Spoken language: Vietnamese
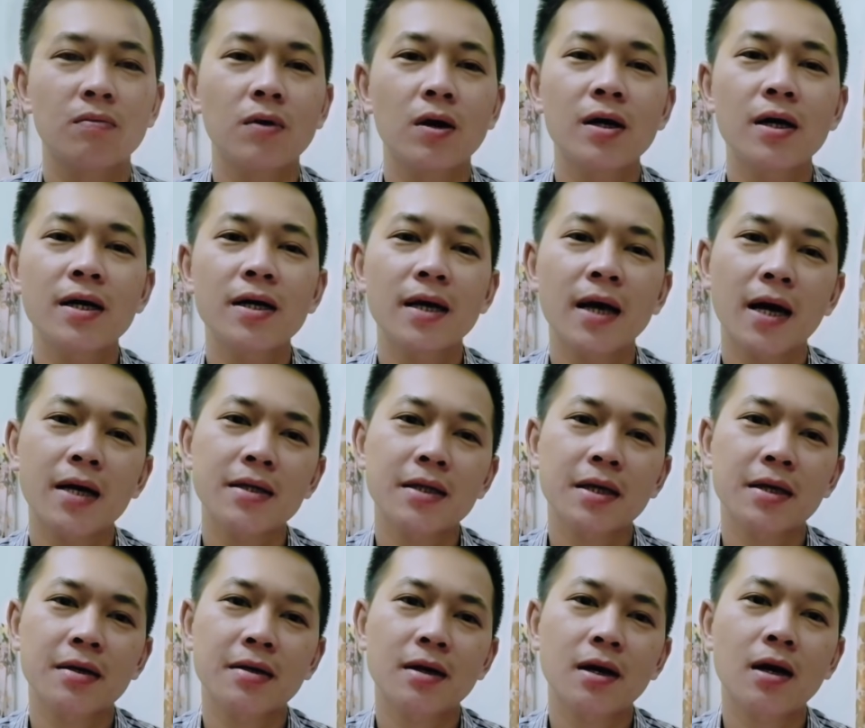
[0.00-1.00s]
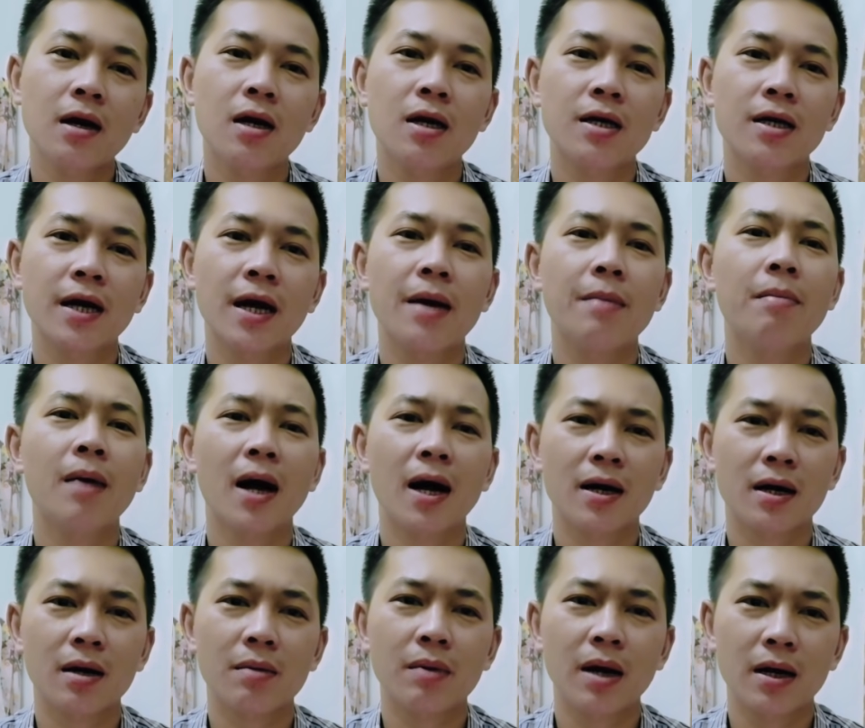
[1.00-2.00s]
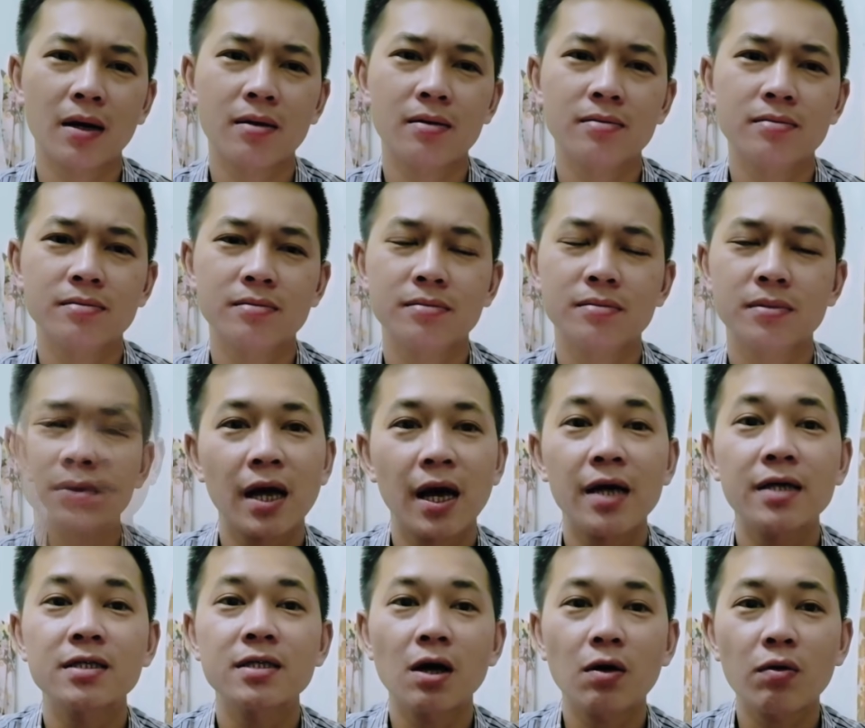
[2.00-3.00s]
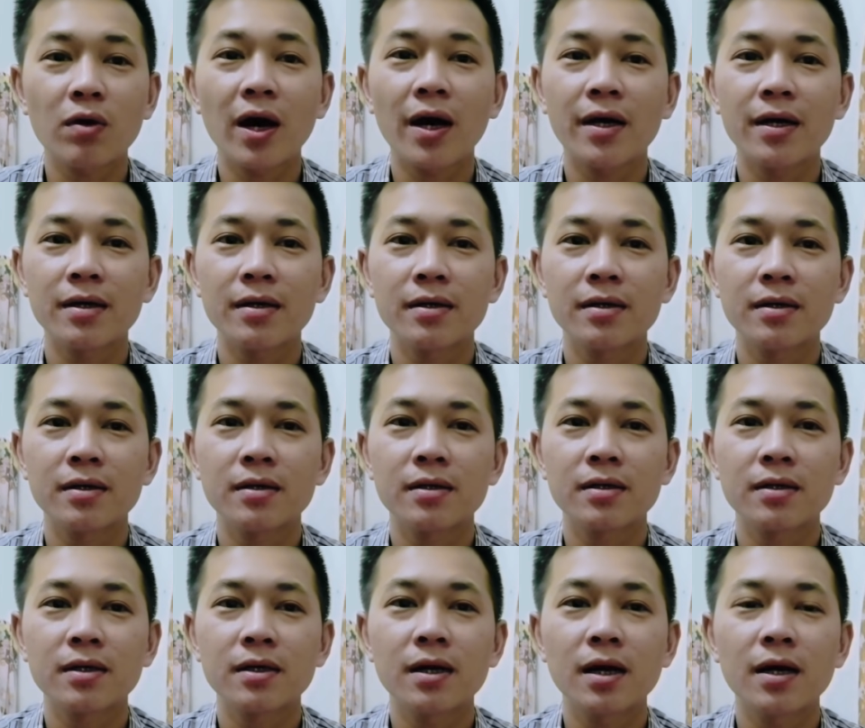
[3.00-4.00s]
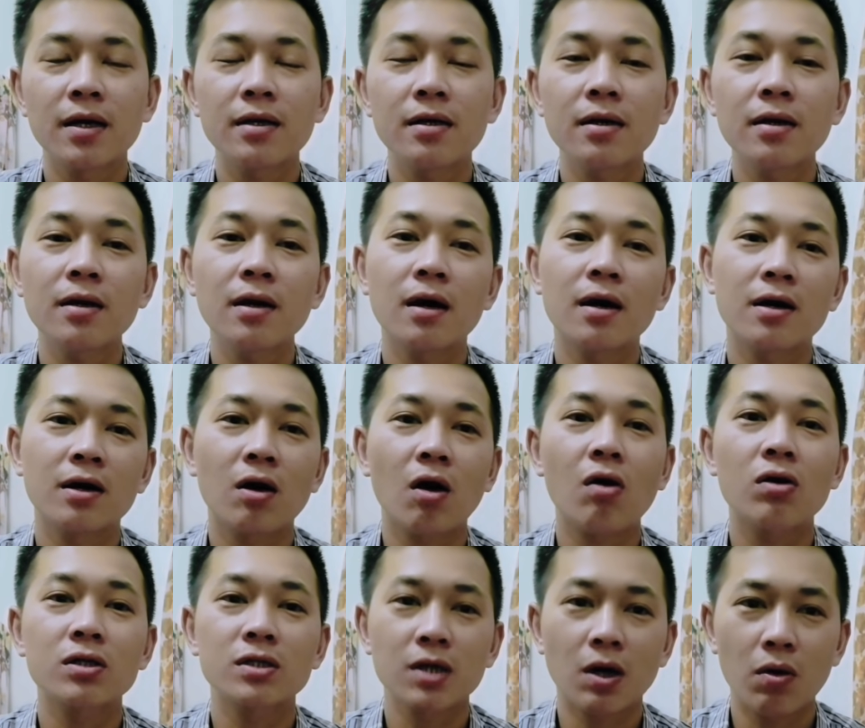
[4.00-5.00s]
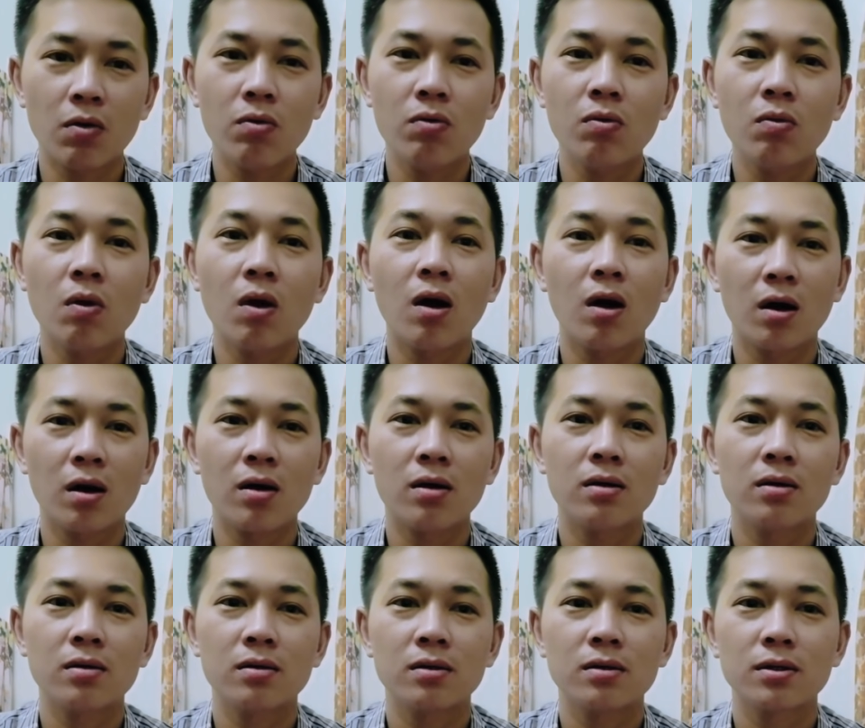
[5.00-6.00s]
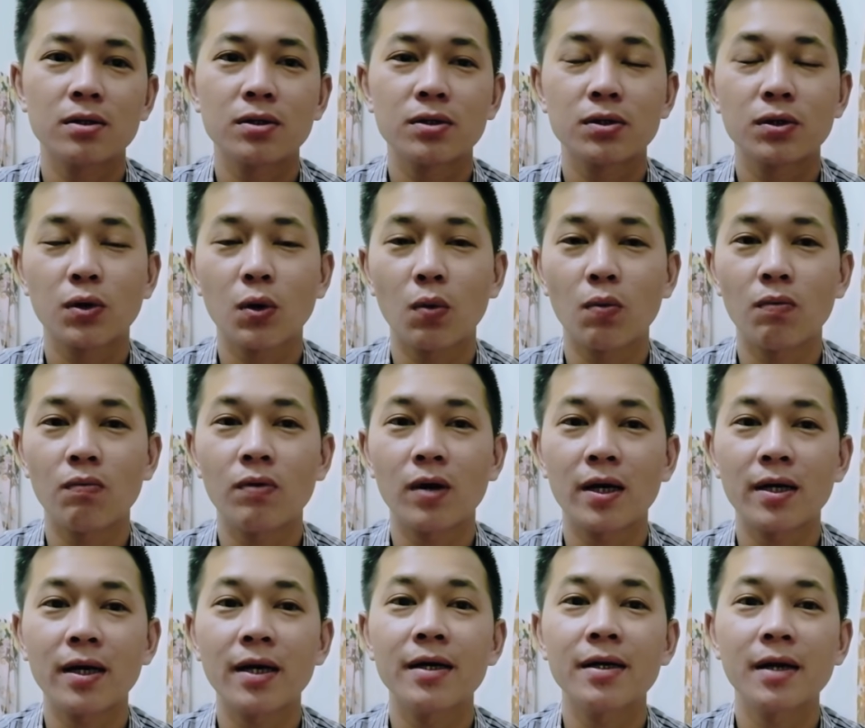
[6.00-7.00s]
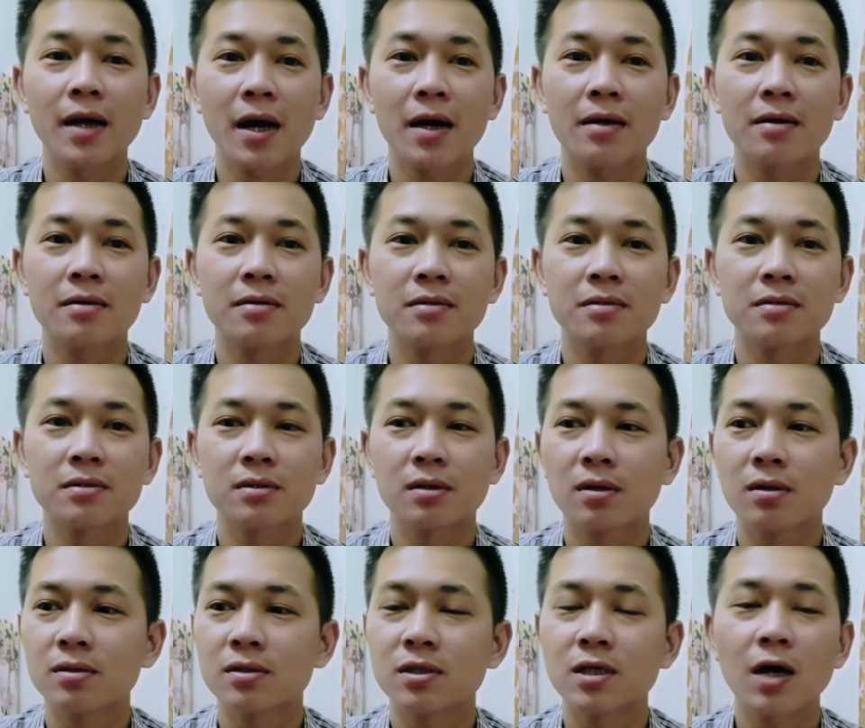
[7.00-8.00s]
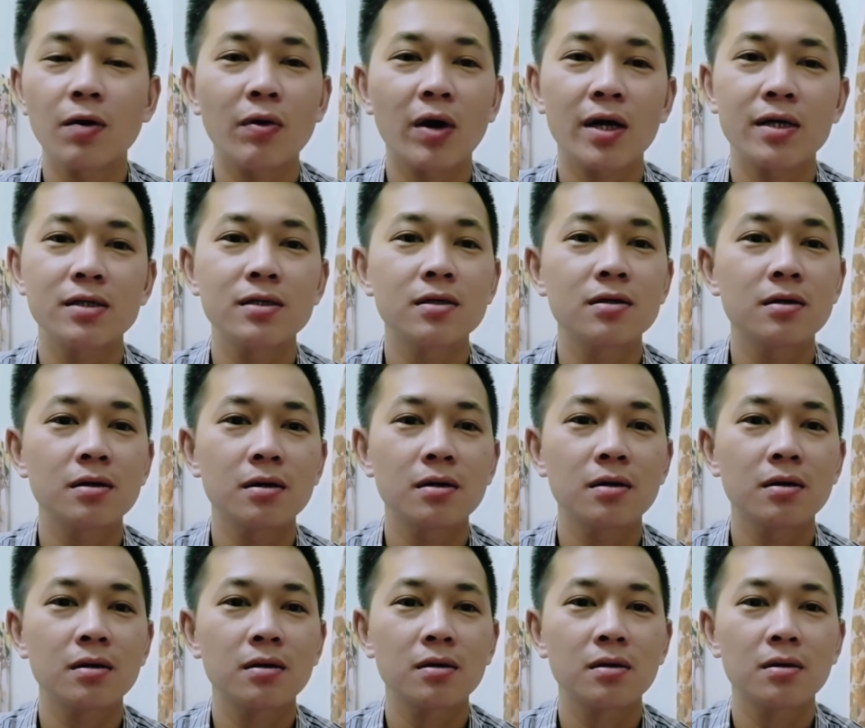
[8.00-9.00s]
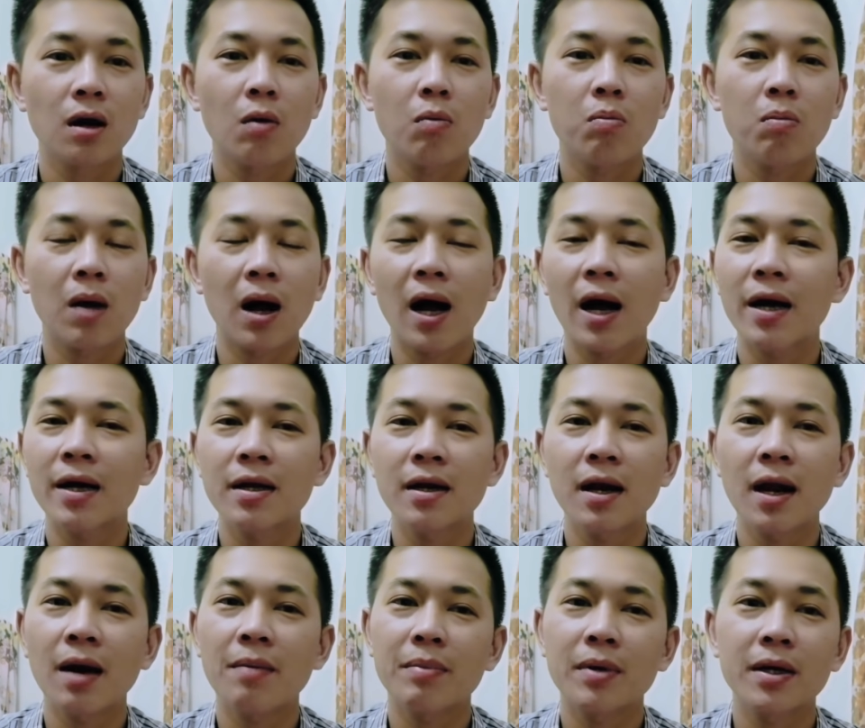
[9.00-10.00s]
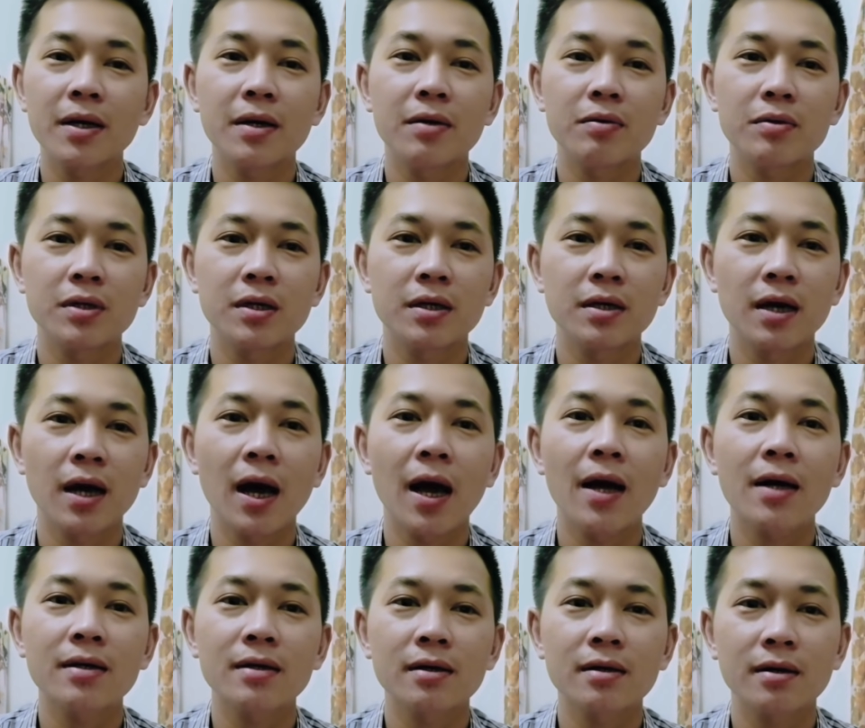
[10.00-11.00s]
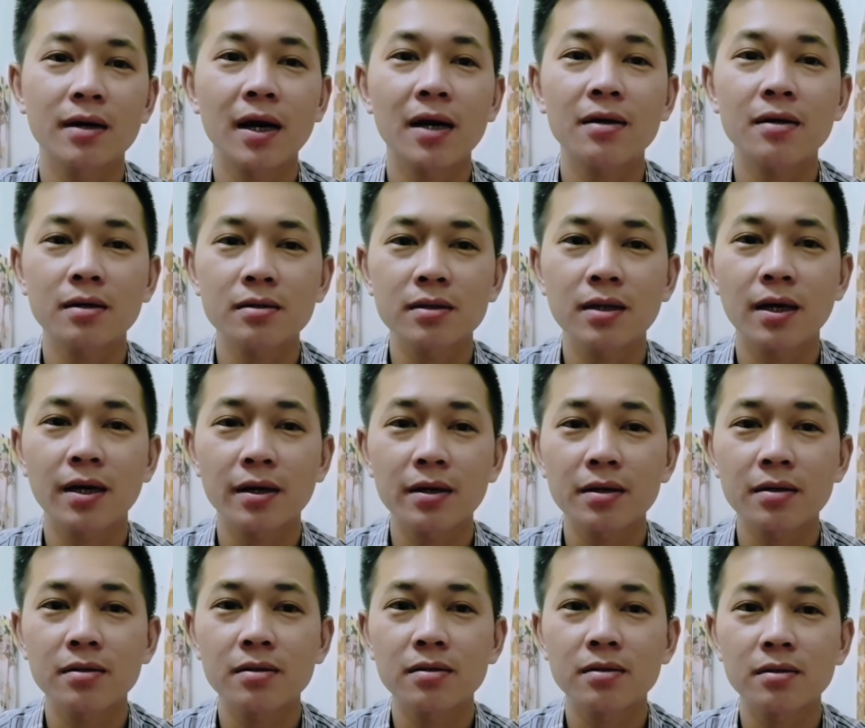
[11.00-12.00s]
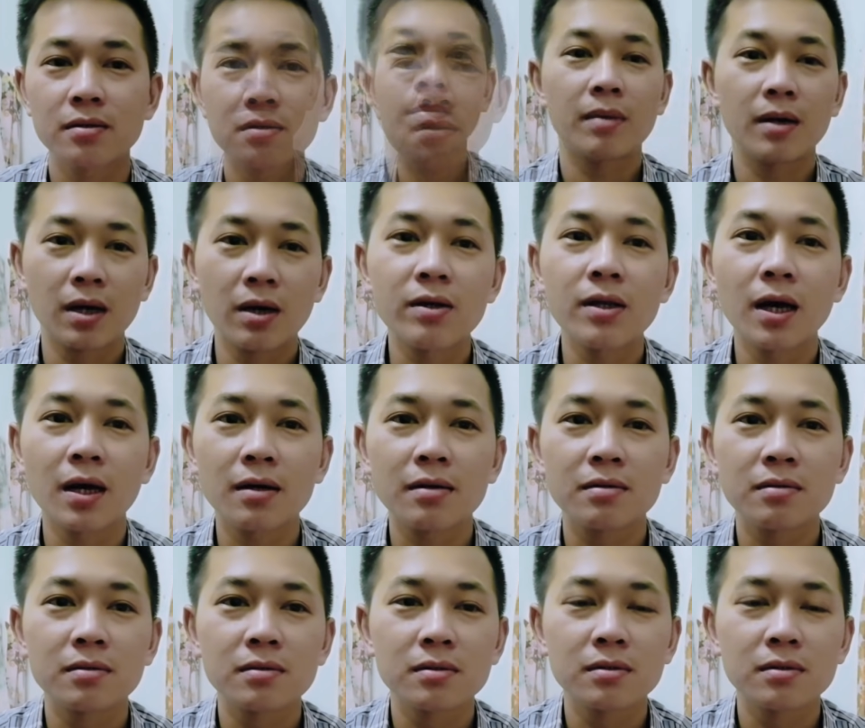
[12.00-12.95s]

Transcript: với cái giá tiền rất là rẻ mạt các bạn ạ để sau này đến cái đời con cháu của họ cũng phải nghĩ rằng sau ngày xưa ông bà ấy làm cái điều gì ác nhân ác đức thế mình nói thật